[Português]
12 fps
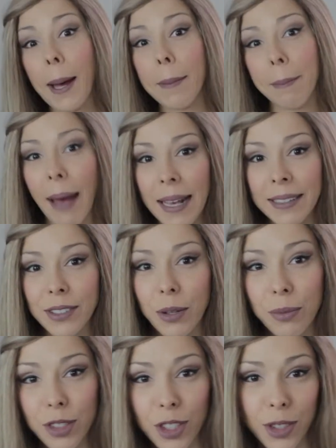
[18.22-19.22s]
Mas
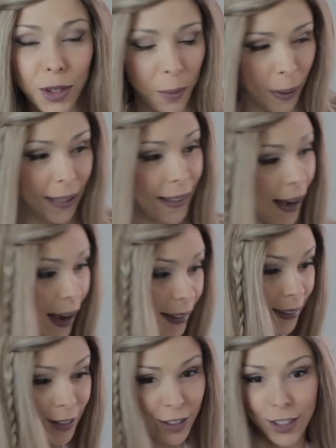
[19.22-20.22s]
como eu já estou
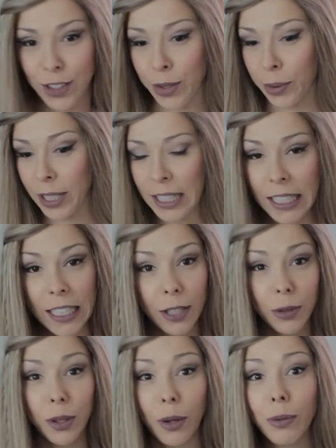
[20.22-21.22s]
maquiada, já estou aqui,
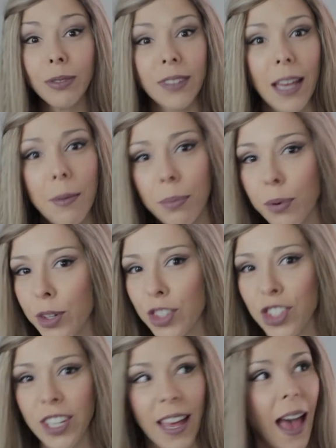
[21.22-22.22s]
eu tô com tempo
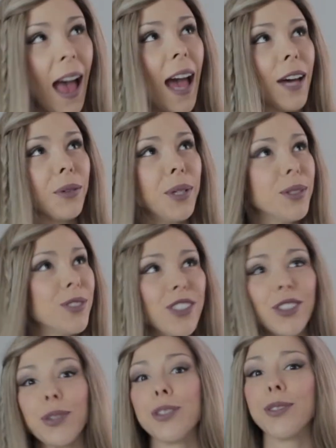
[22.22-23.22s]
hoje, é raro isso
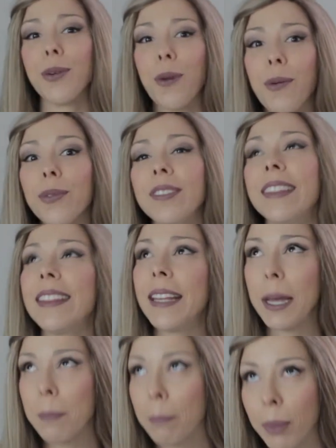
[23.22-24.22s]
gente, eu estou com
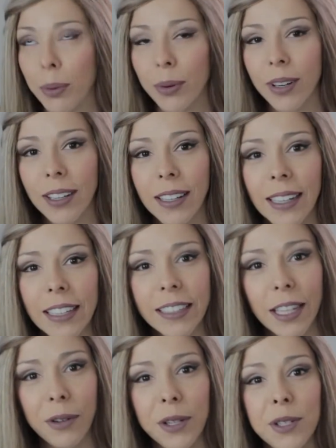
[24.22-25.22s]
tempo.
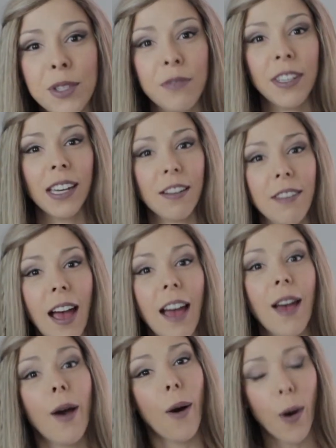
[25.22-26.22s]
Então eu resolvi gravar
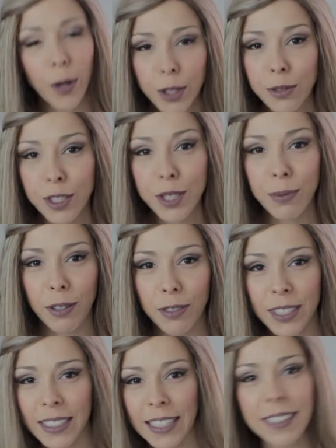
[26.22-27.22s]
outro vídeo pra
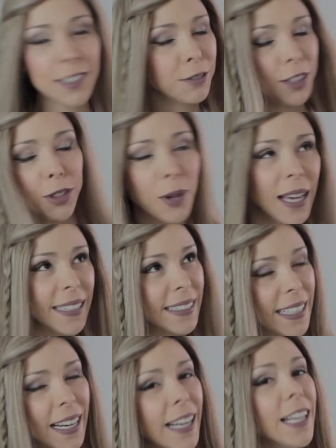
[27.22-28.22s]
vocês, um vídeo
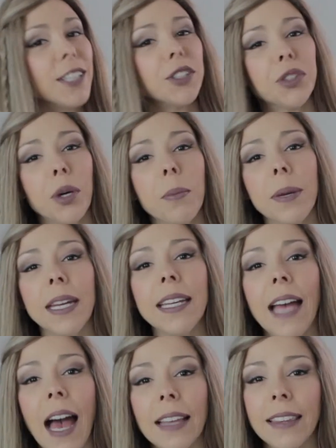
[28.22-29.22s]
extra, sobre
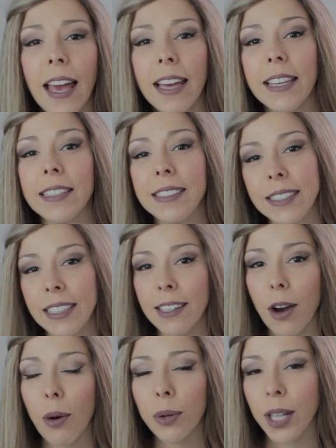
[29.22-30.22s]
a tag sim
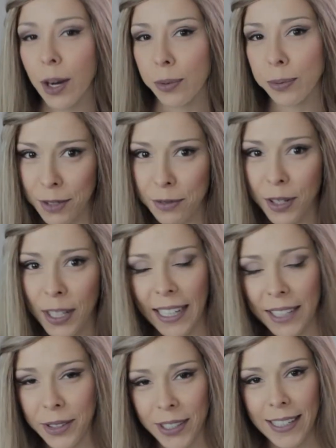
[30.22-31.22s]
ou não. Eu vou
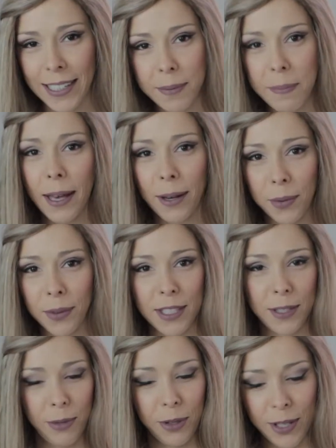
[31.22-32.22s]
lendo aqui as
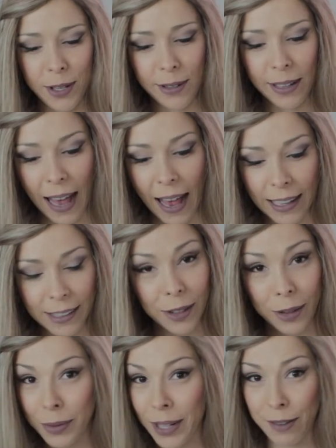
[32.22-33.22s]
perguntas no meu celular,
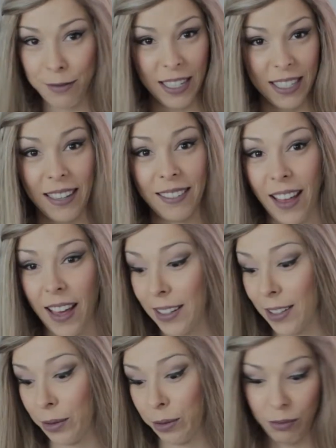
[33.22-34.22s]
nunca vi essa
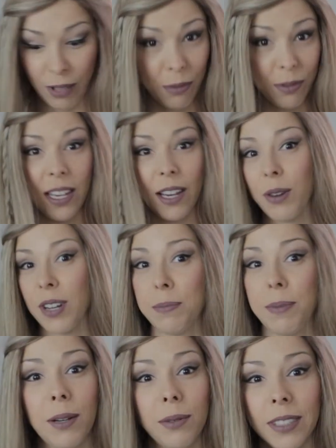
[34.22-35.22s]
tag, não, não sei quais
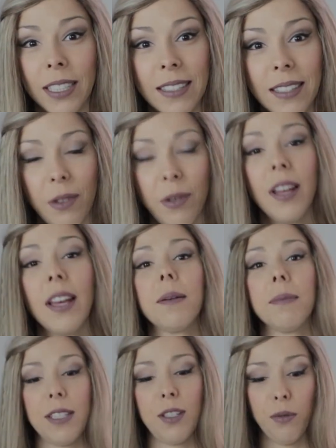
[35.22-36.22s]
perguntas são,
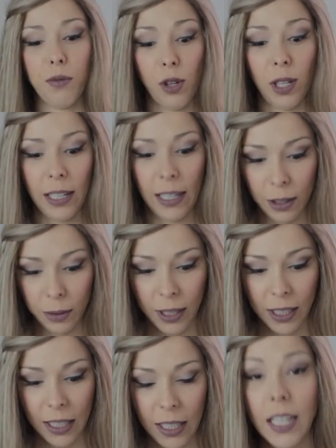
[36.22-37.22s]
mas eu vou lendo
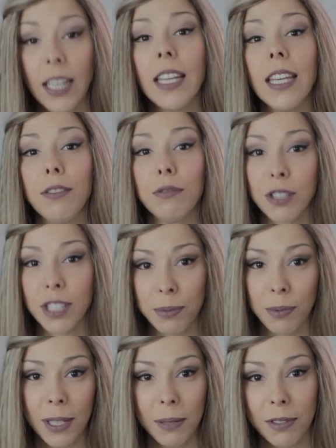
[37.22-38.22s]
aqui e vou
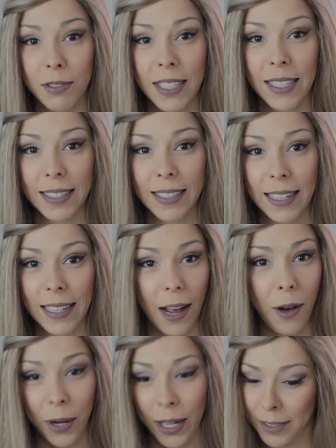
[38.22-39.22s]
responder pra vocês aqui
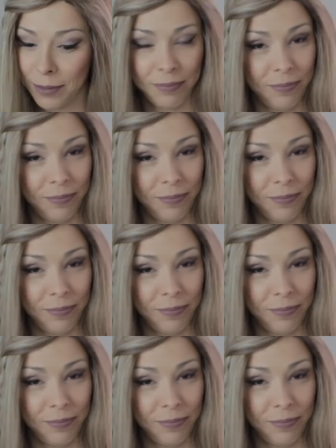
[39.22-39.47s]
na hora.